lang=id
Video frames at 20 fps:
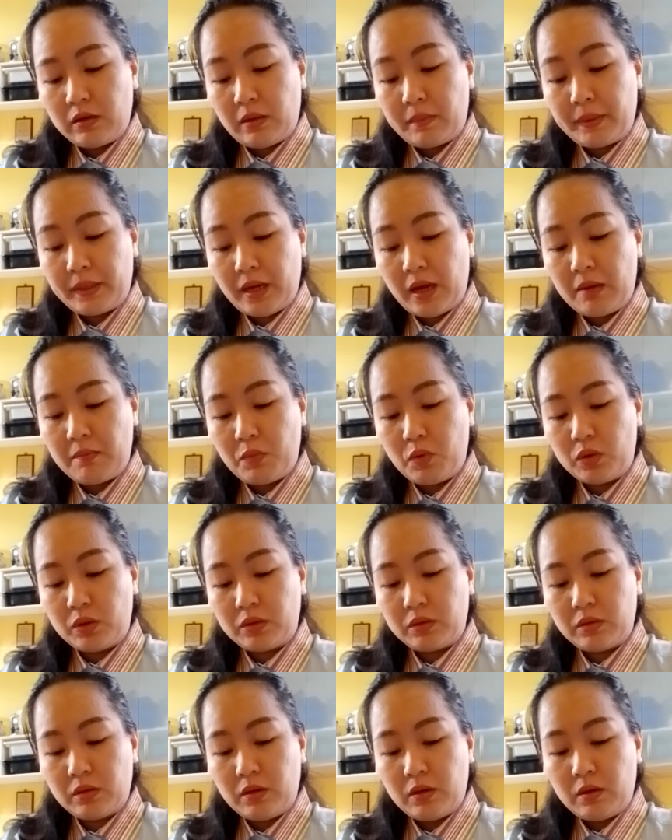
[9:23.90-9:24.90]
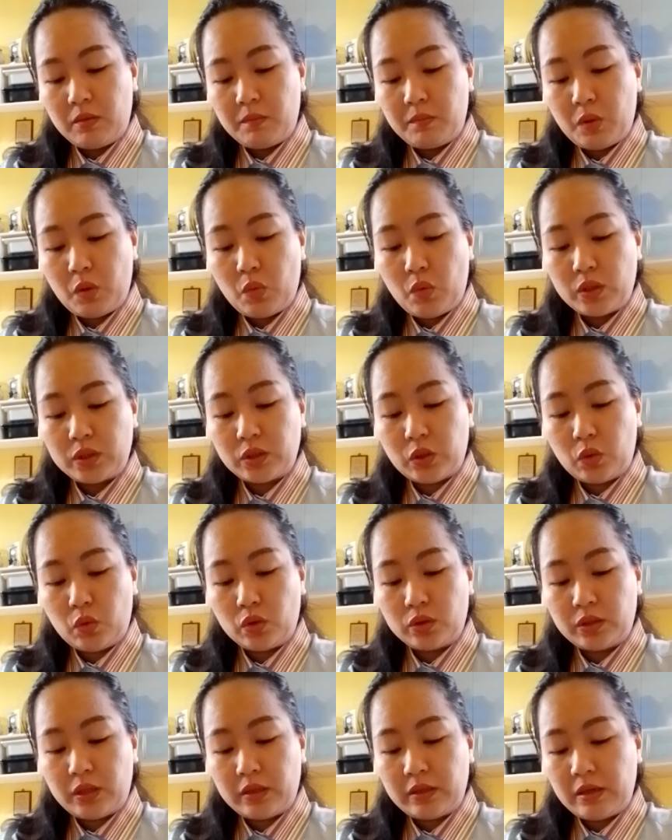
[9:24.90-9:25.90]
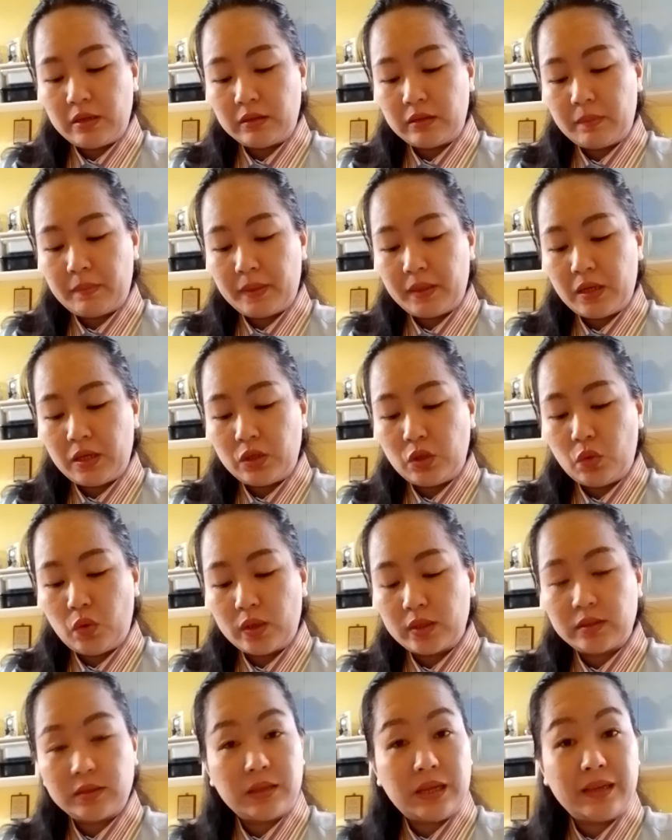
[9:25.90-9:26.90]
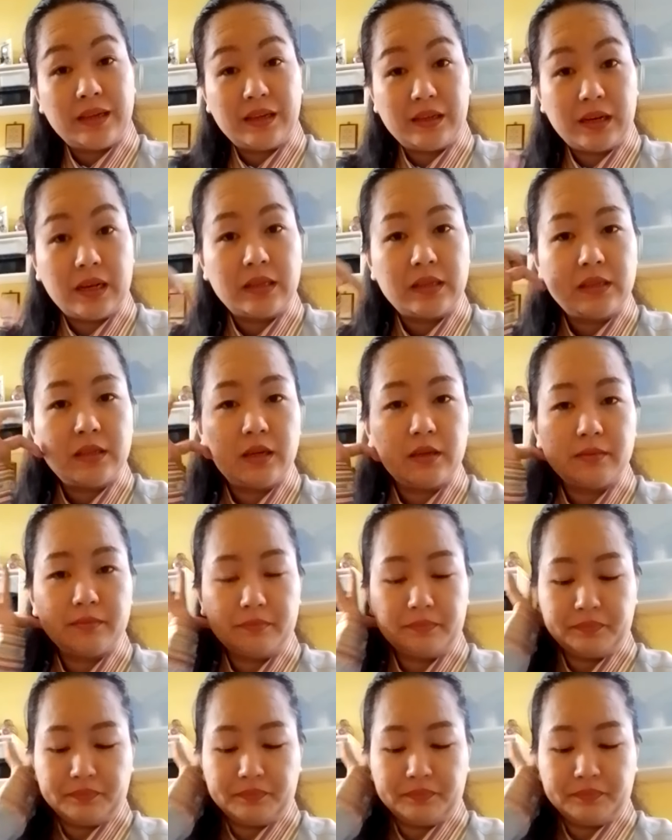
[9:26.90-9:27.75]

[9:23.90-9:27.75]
kepada Amon, penguasa kota dan kepada Yoas anak raja.